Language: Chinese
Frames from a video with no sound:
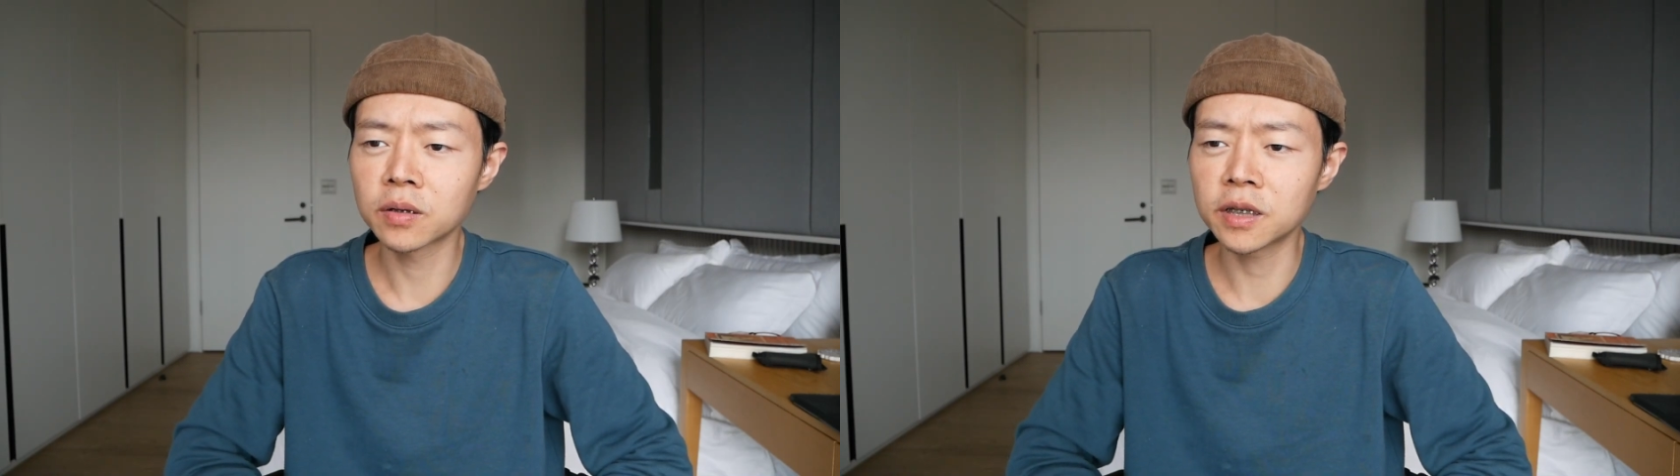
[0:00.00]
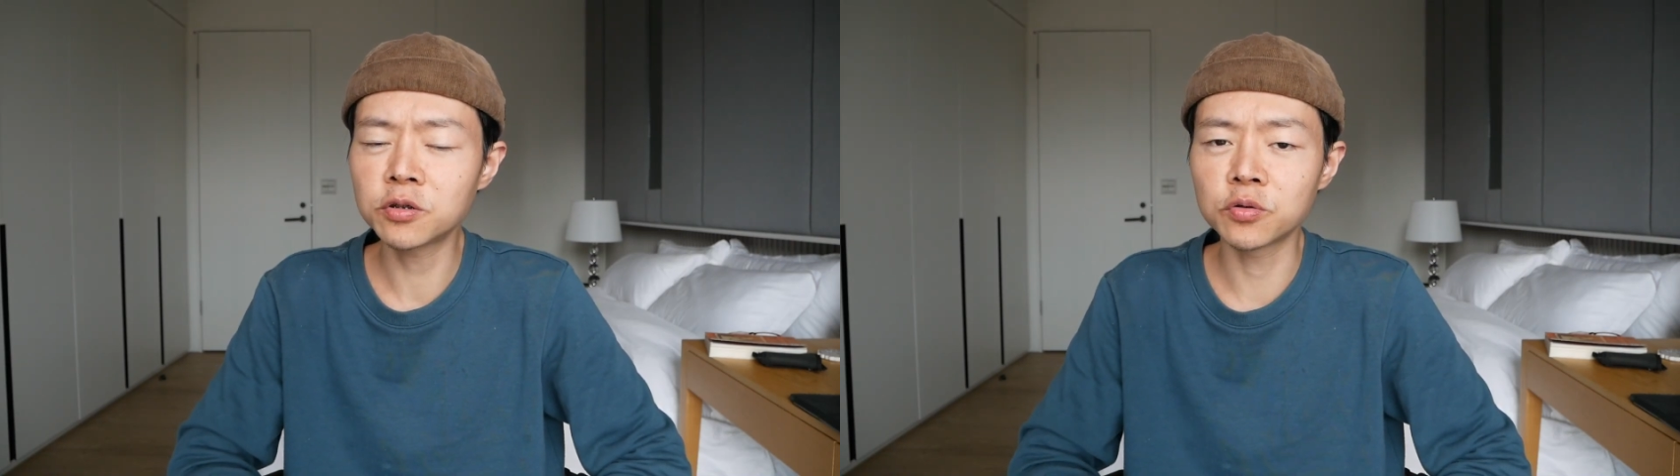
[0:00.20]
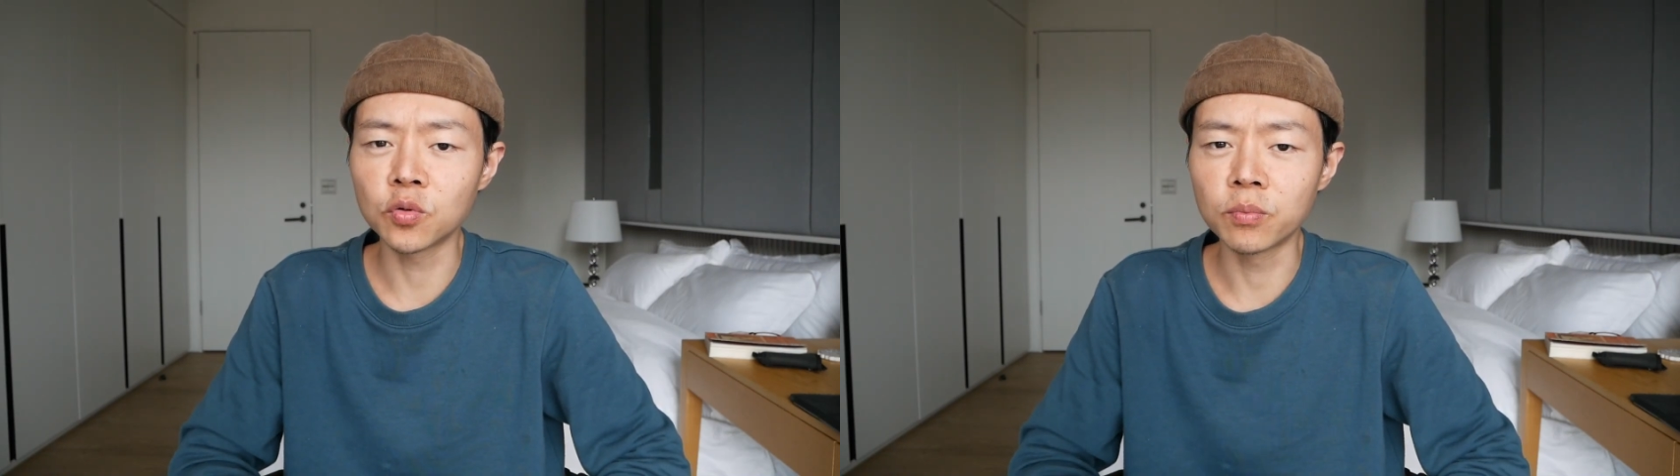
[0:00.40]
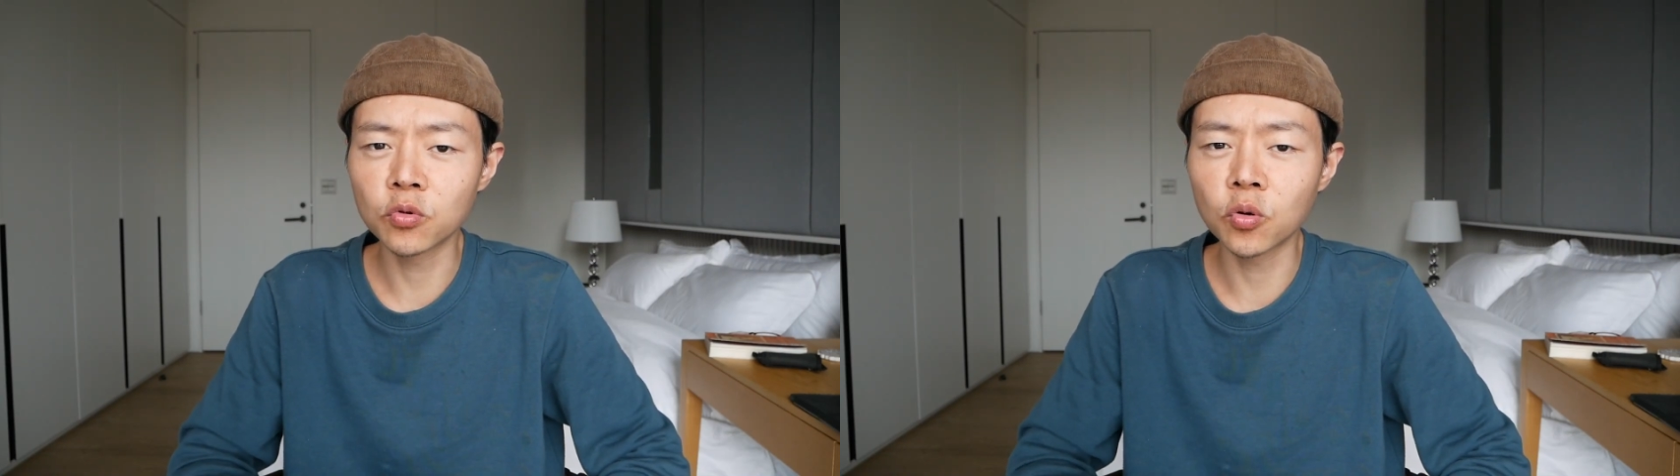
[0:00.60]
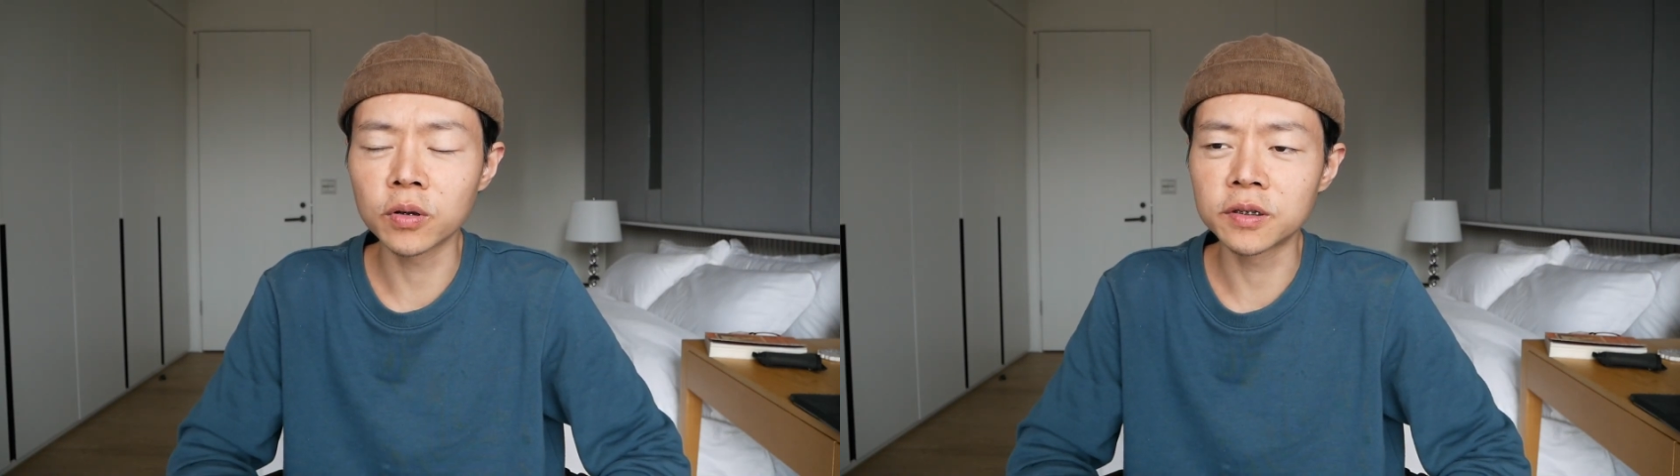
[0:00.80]
也许我们
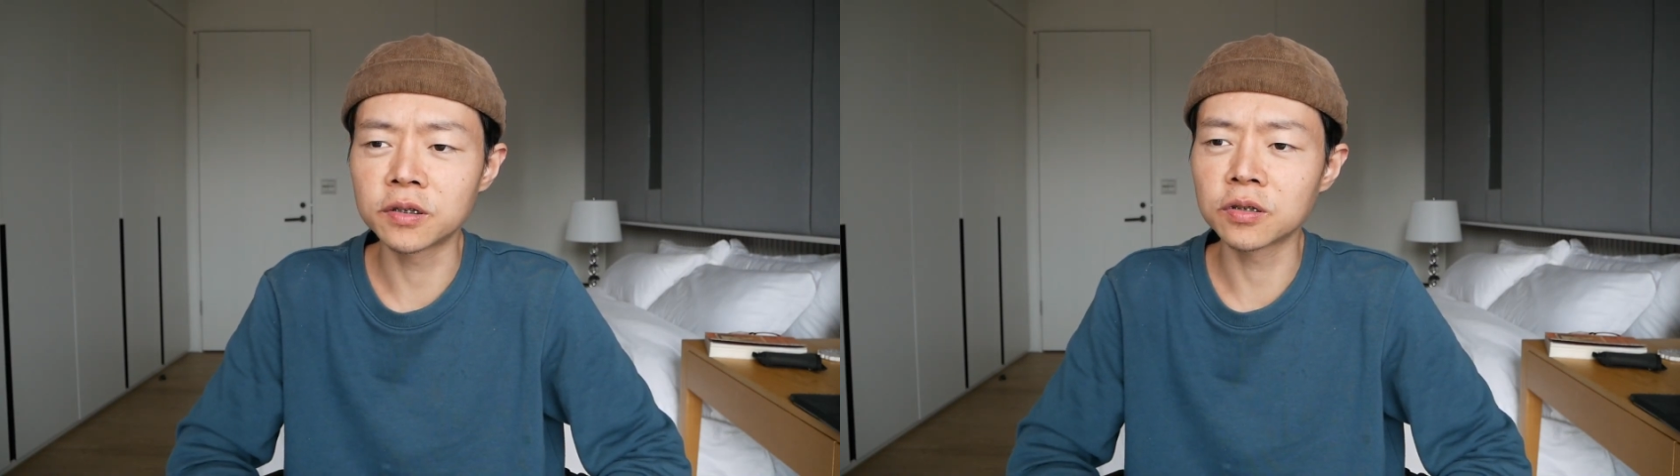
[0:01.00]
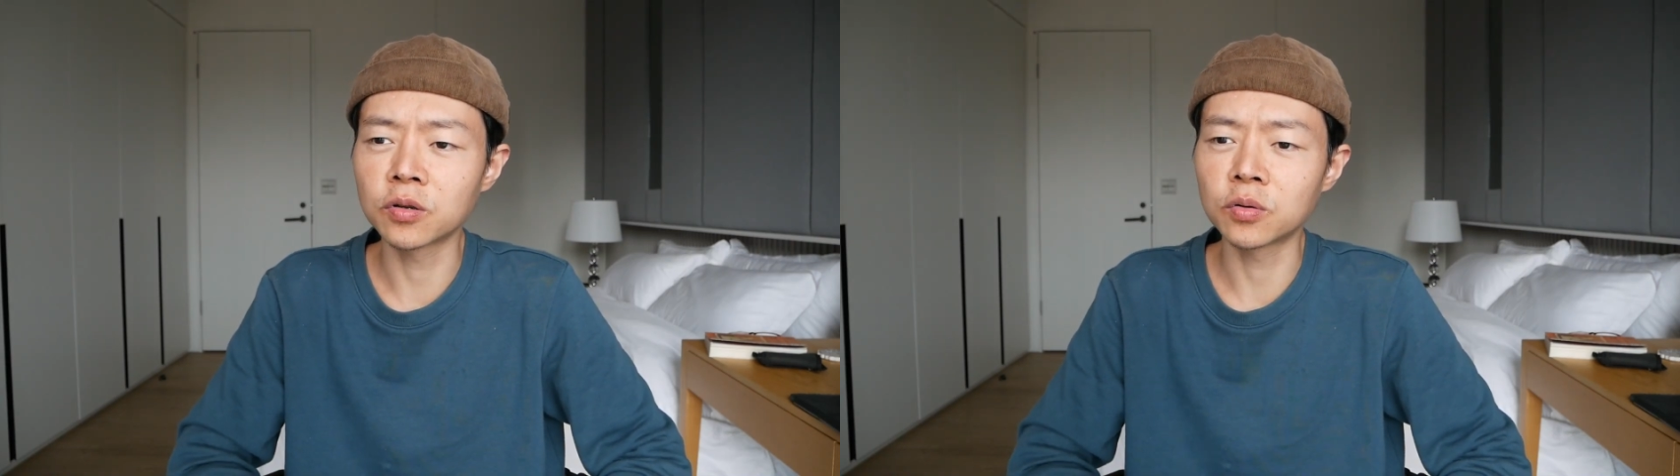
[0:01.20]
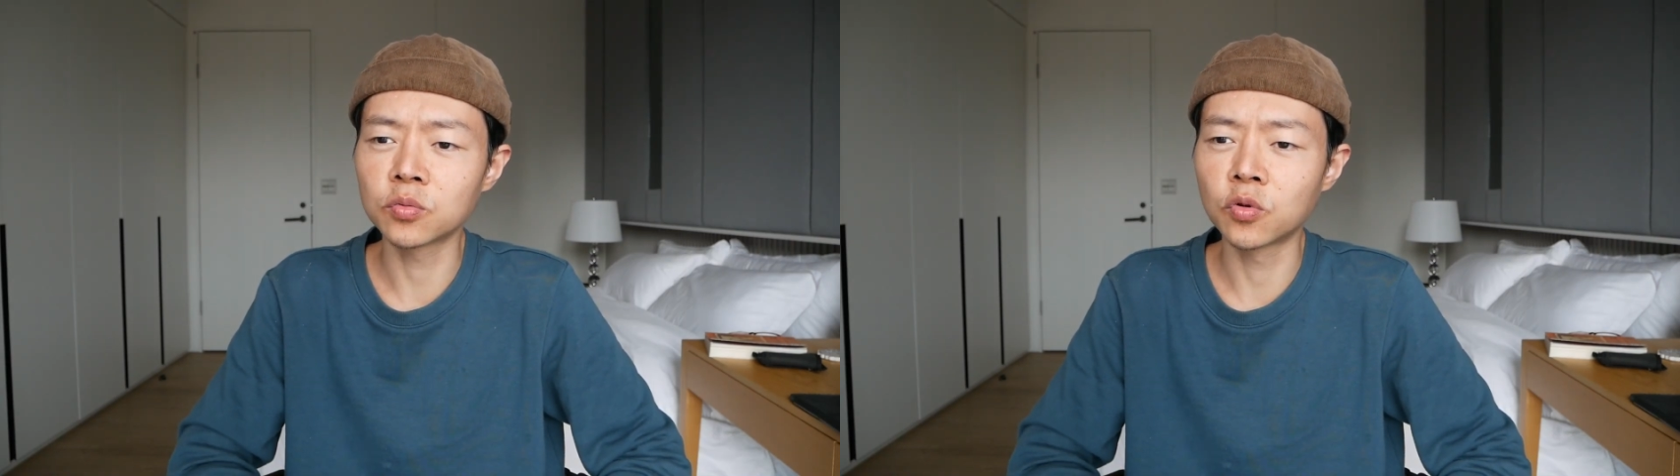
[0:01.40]
过了之后，